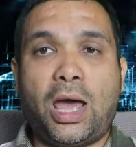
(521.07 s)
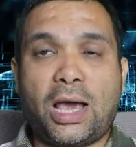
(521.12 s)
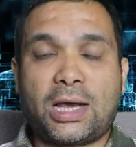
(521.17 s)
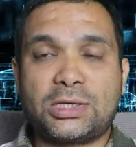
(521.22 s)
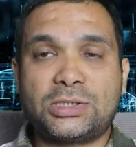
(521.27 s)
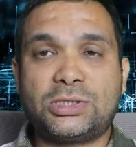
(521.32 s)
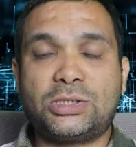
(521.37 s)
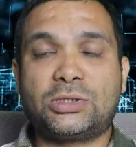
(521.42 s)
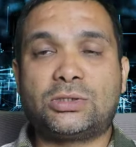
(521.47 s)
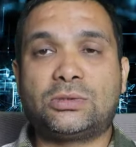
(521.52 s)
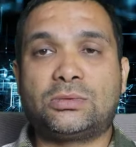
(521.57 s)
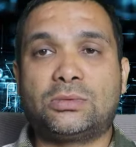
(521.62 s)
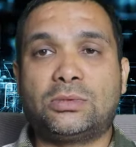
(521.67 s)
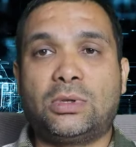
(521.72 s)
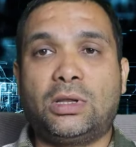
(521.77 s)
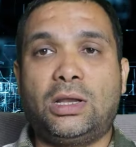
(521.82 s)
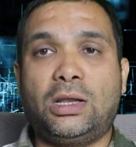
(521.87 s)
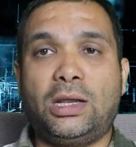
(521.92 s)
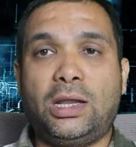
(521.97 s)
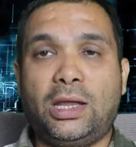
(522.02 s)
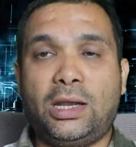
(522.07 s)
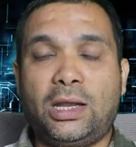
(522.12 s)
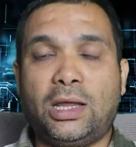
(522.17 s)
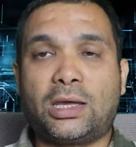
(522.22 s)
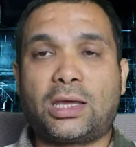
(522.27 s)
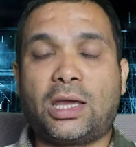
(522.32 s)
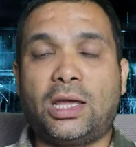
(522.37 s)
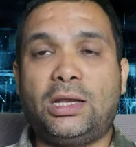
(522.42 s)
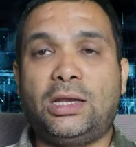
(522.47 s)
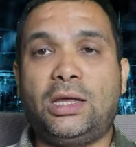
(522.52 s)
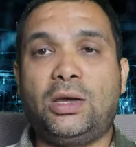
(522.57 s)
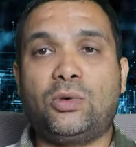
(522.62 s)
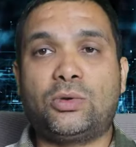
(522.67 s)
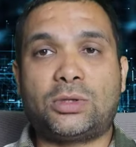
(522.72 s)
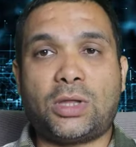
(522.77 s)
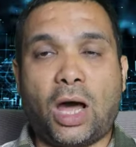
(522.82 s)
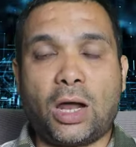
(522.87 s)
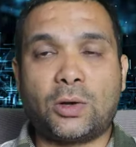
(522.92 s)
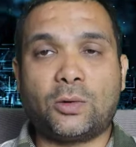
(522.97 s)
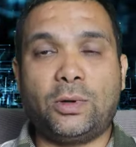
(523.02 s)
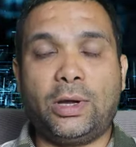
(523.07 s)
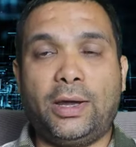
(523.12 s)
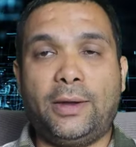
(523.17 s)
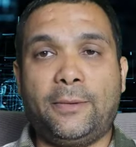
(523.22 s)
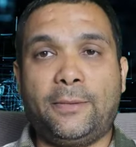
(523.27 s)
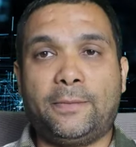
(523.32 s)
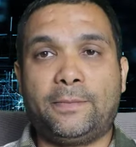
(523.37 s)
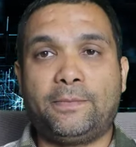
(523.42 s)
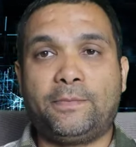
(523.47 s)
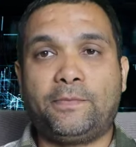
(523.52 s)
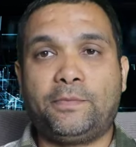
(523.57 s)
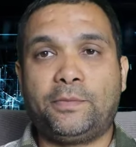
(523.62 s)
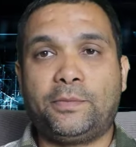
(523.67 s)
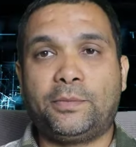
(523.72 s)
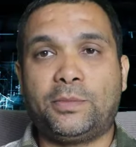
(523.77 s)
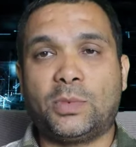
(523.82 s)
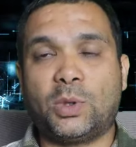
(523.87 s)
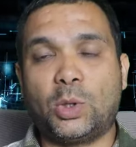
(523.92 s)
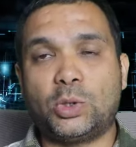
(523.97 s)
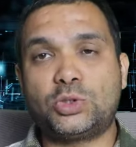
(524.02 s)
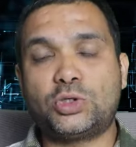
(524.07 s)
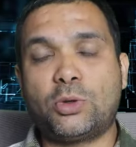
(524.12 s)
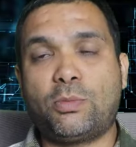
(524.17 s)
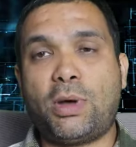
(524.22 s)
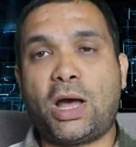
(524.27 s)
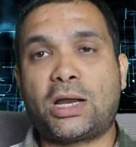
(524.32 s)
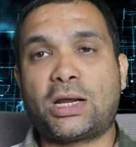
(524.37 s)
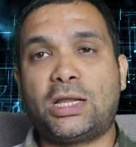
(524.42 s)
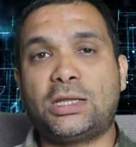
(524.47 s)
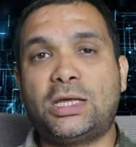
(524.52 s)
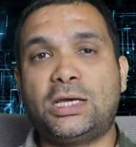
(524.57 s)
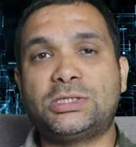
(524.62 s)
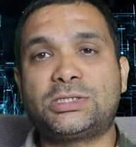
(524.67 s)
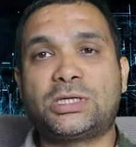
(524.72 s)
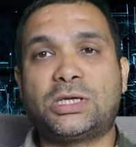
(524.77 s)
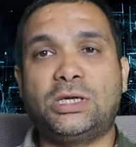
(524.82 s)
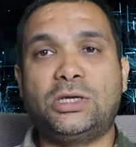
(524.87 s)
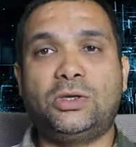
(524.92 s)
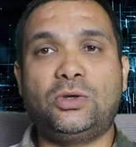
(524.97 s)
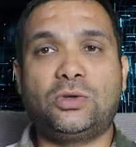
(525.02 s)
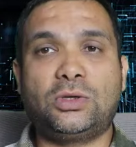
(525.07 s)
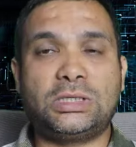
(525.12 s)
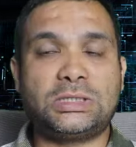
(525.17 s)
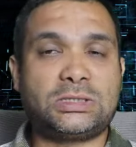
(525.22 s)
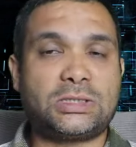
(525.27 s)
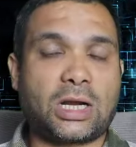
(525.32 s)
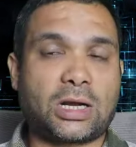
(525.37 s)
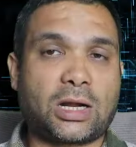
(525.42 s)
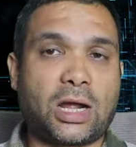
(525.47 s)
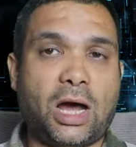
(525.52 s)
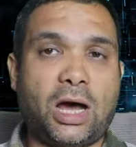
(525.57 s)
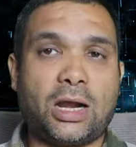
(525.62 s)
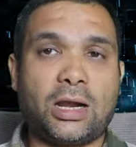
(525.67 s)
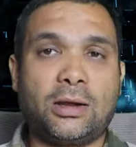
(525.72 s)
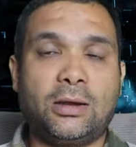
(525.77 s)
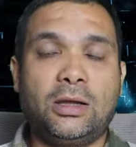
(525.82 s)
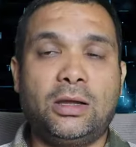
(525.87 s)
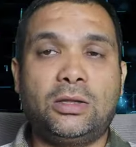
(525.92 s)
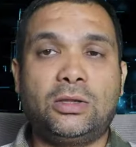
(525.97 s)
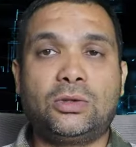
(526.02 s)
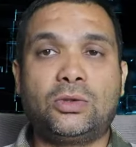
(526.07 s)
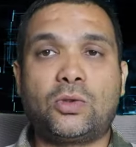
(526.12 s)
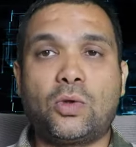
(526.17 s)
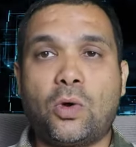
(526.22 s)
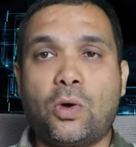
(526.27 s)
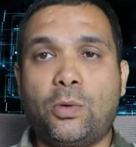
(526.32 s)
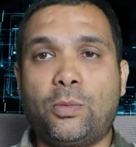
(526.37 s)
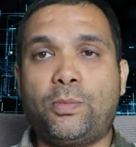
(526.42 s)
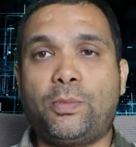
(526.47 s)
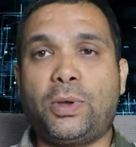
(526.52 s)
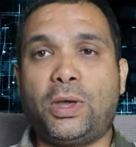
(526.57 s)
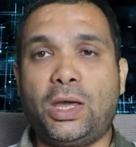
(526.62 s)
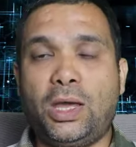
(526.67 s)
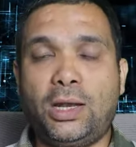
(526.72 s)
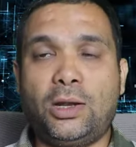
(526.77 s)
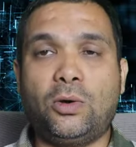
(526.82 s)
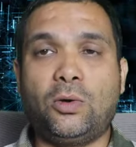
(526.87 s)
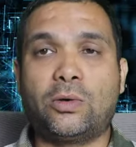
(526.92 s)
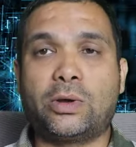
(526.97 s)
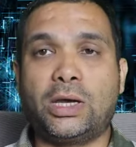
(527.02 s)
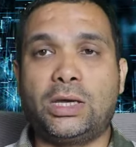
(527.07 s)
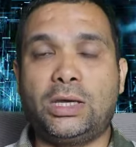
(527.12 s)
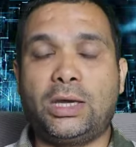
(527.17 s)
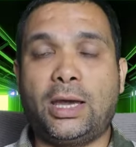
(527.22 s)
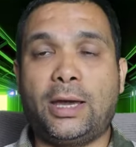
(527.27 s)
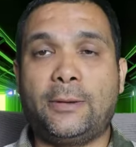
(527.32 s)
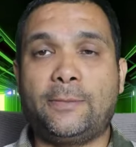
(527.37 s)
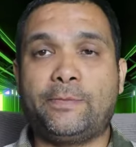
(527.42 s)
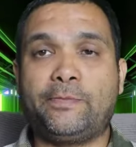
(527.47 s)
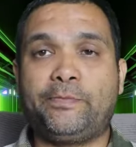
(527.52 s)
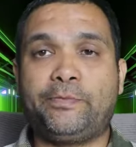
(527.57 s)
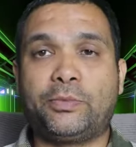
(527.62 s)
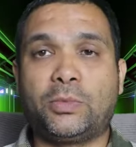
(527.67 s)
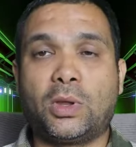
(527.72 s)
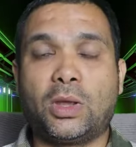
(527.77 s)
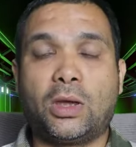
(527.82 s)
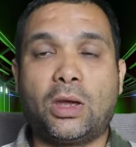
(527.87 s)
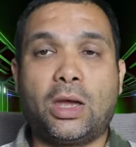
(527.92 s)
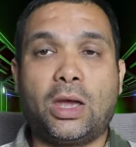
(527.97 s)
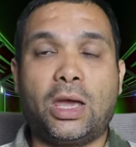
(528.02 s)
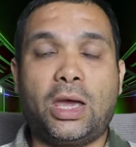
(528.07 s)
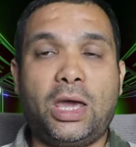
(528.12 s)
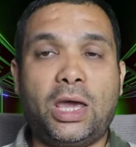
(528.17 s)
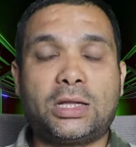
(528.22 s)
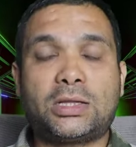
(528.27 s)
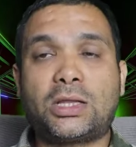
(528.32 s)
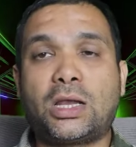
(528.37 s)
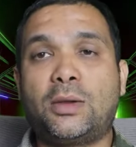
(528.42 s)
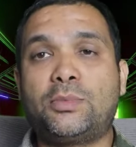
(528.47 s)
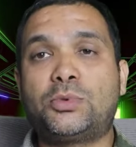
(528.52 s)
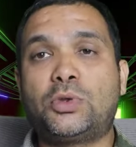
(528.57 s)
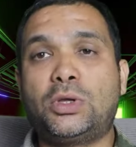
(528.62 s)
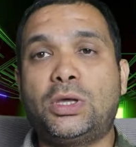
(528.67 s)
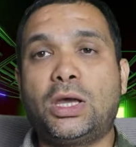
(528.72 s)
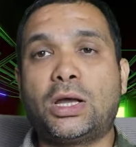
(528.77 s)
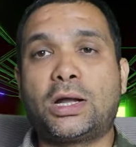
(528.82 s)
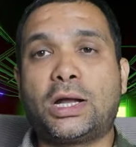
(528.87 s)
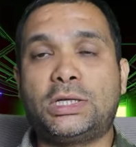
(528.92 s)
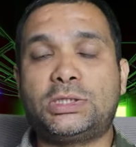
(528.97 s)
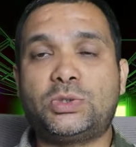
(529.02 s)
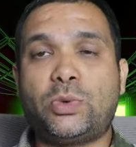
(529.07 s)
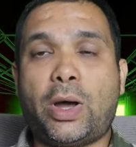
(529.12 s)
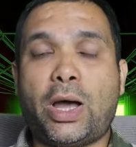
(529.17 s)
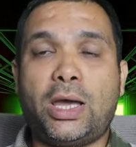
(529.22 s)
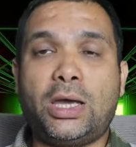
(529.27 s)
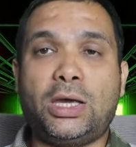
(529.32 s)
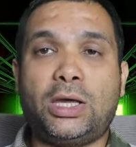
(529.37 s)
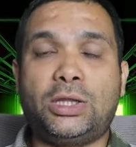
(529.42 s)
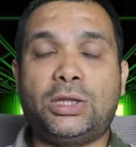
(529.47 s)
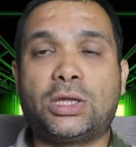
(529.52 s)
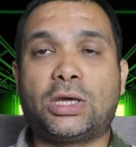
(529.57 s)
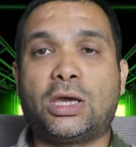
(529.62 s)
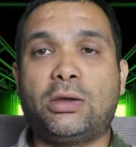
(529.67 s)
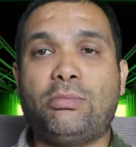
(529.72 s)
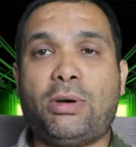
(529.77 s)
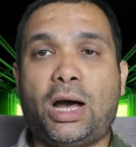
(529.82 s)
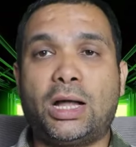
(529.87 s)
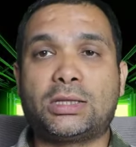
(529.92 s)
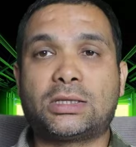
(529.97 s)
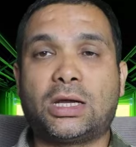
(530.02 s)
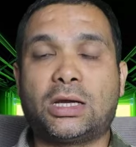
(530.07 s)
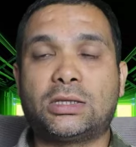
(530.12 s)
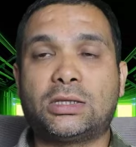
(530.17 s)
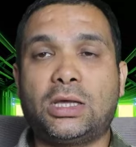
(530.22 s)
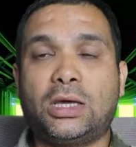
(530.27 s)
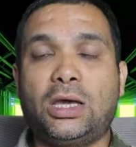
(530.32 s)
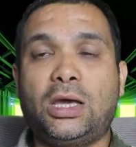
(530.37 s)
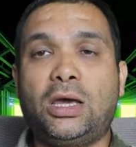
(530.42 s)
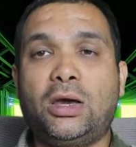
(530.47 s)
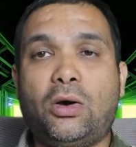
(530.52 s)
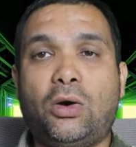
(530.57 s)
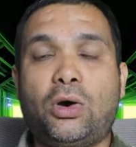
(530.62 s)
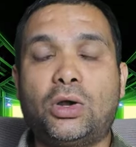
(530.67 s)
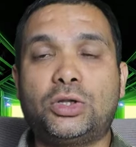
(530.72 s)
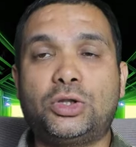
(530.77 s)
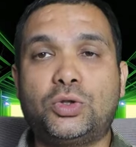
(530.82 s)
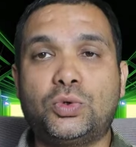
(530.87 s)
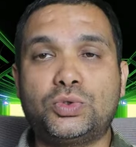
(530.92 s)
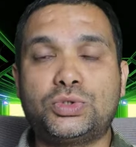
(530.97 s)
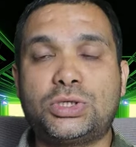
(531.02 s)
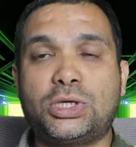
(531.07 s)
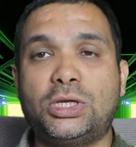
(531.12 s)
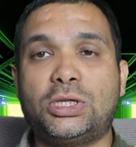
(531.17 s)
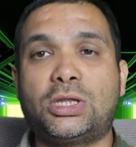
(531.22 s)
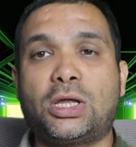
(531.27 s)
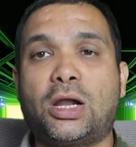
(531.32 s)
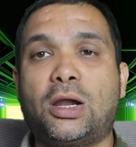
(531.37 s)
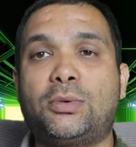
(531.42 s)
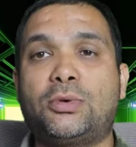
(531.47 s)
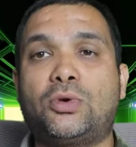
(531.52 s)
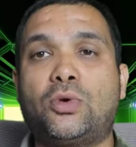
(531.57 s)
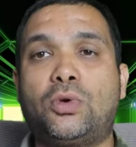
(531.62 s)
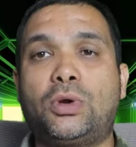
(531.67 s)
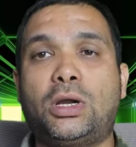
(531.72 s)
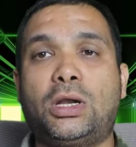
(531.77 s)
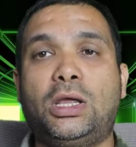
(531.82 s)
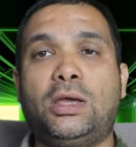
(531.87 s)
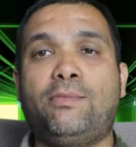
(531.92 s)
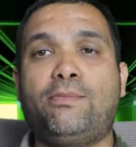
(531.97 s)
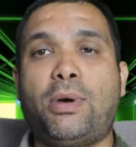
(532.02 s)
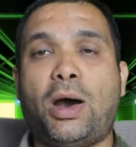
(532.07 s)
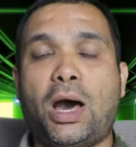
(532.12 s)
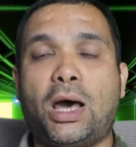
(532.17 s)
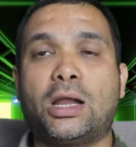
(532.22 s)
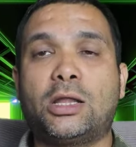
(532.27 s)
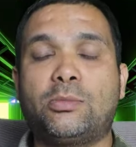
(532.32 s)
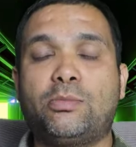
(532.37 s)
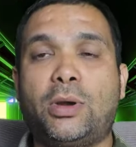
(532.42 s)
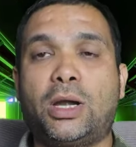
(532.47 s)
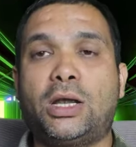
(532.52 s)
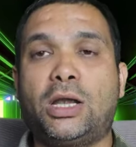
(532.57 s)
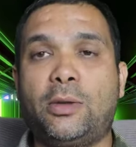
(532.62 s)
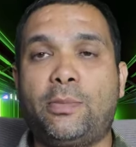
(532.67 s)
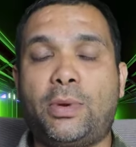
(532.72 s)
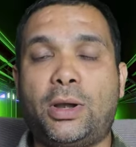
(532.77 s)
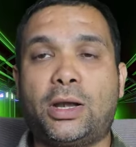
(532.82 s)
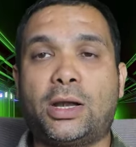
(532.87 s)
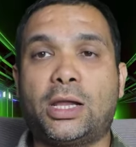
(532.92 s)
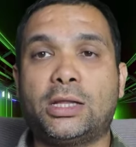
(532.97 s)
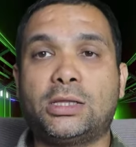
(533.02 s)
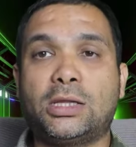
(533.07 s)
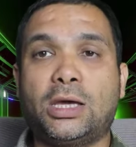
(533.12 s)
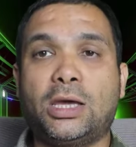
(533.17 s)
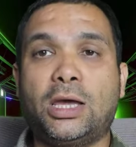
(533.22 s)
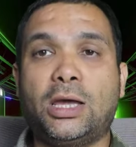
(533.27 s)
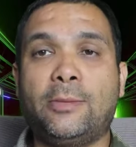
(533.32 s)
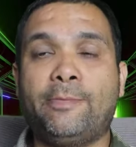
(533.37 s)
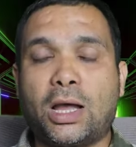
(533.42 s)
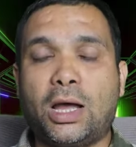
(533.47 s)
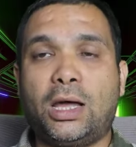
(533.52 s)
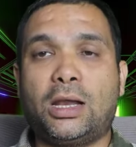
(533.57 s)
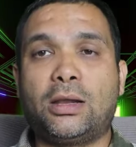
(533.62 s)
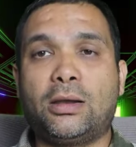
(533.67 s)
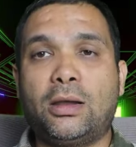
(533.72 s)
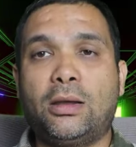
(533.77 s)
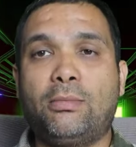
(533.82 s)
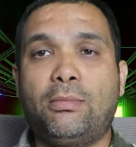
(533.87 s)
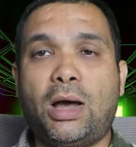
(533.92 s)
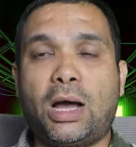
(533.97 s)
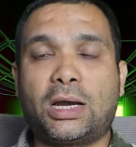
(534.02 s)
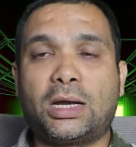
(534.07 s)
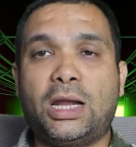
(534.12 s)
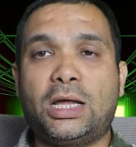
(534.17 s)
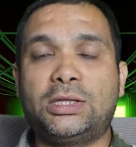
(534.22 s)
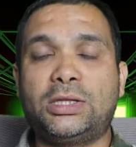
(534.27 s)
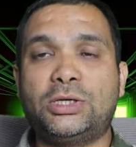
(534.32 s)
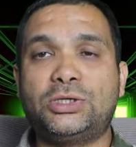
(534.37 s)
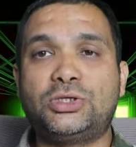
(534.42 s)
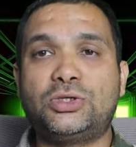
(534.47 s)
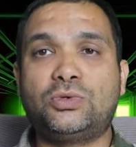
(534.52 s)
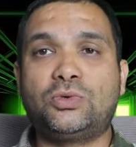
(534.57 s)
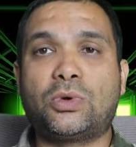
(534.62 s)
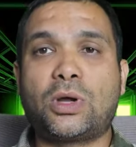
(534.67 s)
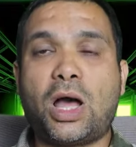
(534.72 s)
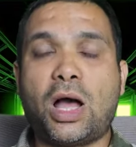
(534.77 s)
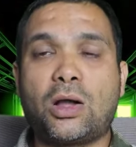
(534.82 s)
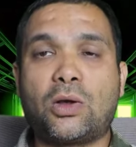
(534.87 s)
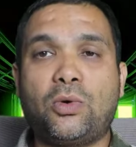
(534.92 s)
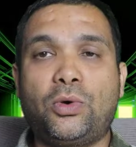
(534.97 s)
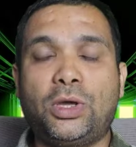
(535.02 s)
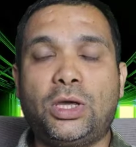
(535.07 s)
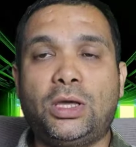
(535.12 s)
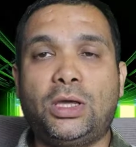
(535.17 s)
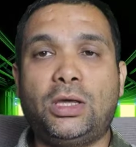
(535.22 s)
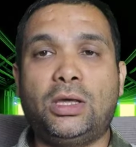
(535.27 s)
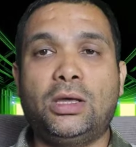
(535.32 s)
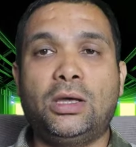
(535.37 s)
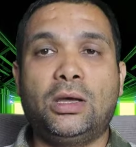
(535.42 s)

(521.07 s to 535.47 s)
एक्शन लेने के लिए उतारू है दोस्तों बांग्लादेश की यूनिट सरकार तो फेल हो गई है एक तरफ तो ये गजवाए हिंद की बात करते हैं और दूसरी तरफ टोटली भारत पर डिपेंड रहते हैं अगर बांग्लादेशियों का कोई